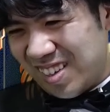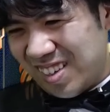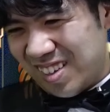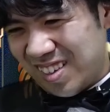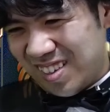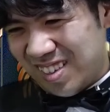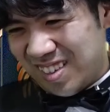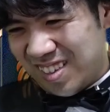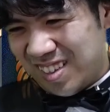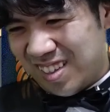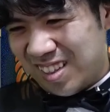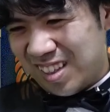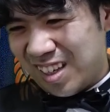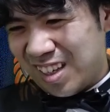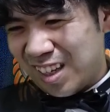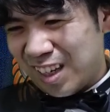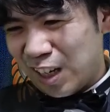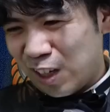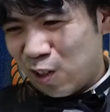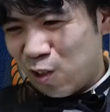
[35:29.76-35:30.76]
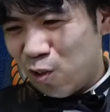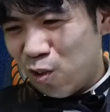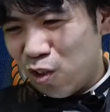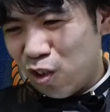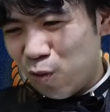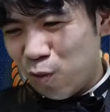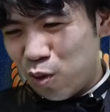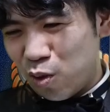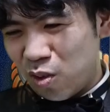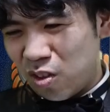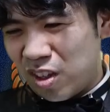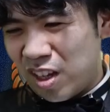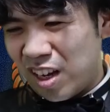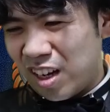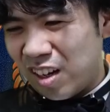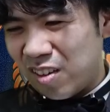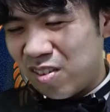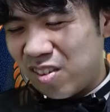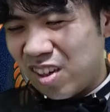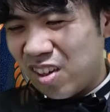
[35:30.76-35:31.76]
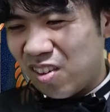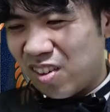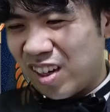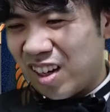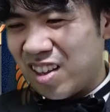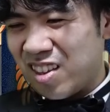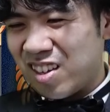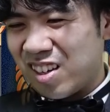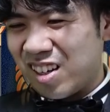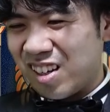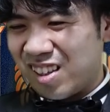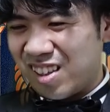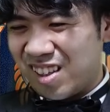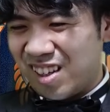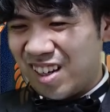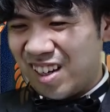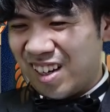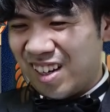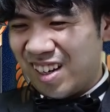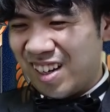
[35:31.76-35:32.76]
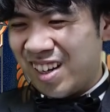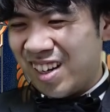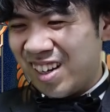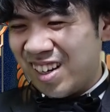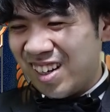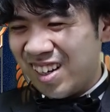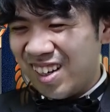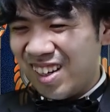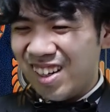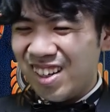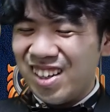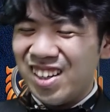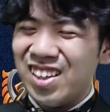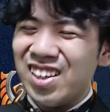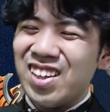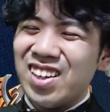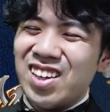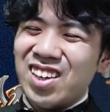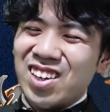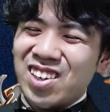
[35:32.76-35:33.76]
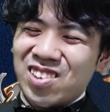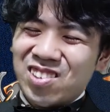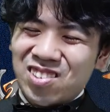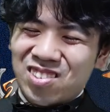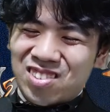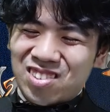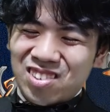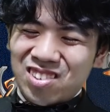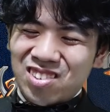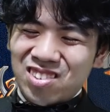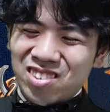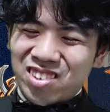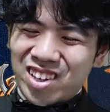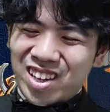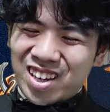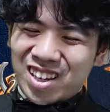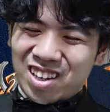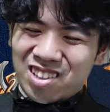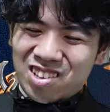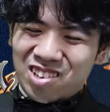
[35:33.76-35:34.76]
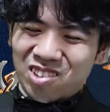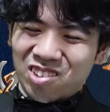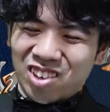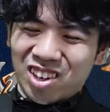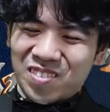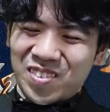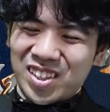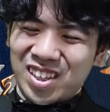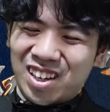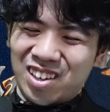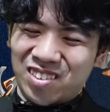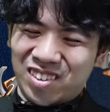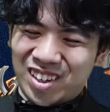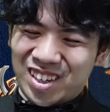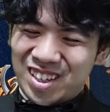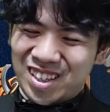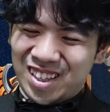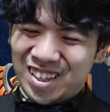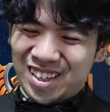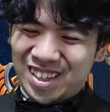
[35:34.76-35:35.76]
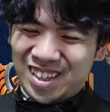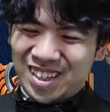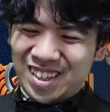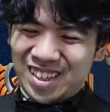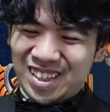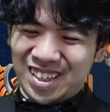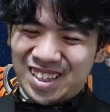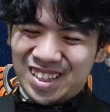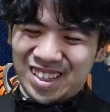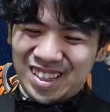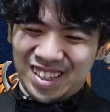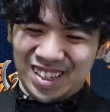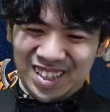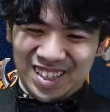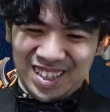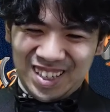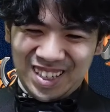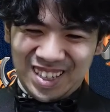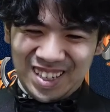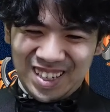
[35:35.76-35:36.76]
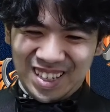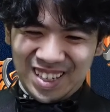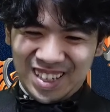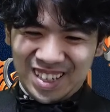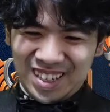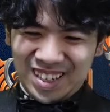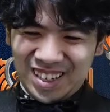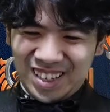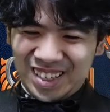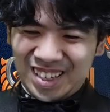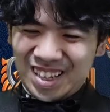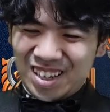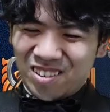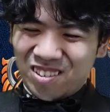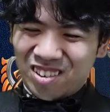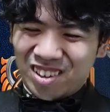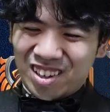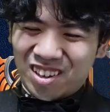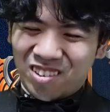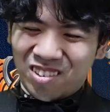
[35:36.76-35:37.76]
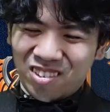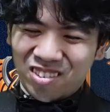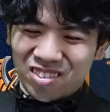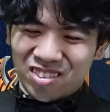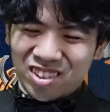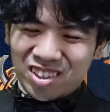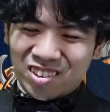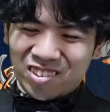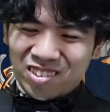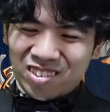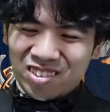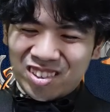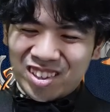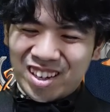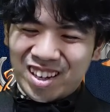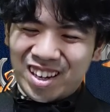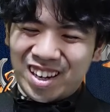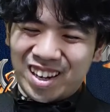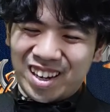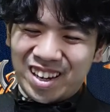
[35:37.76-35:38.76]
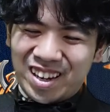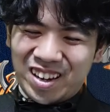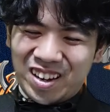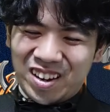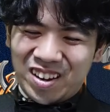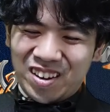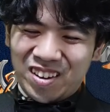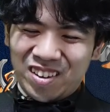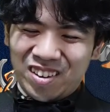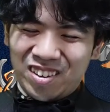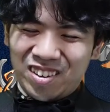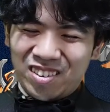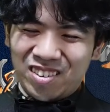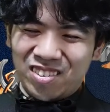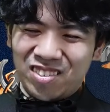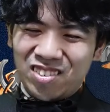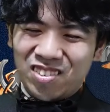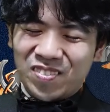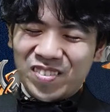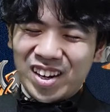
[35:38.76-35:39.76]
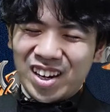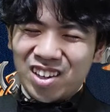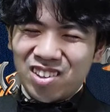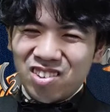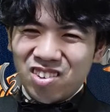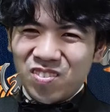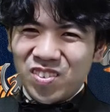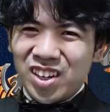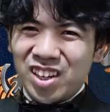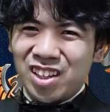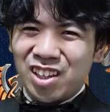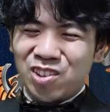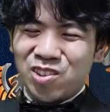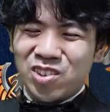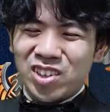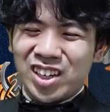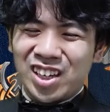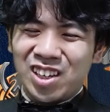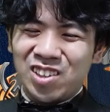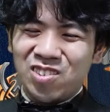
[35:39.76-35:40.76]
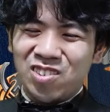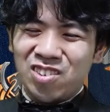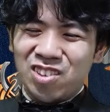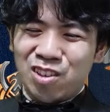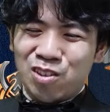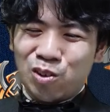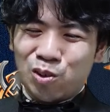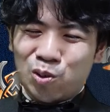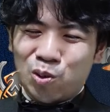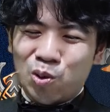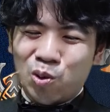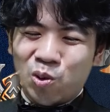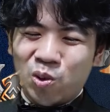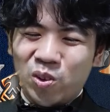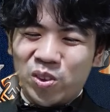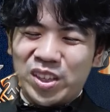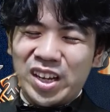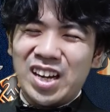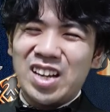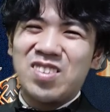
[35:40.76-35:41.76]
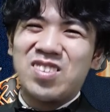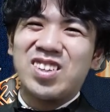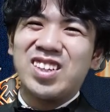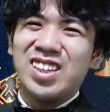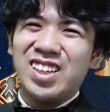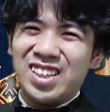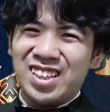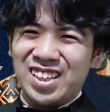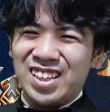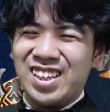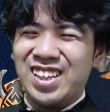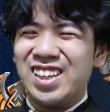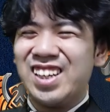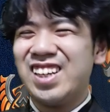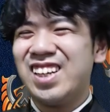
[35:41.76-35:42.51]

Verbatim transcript: あでなんか恐竜もちょっとでかすぎる感じがあって普通の映画じゃ拝めないのがいいね。あいや俺ね本当にこのねこの前のめりなトカゲの二足歩行大好きだね。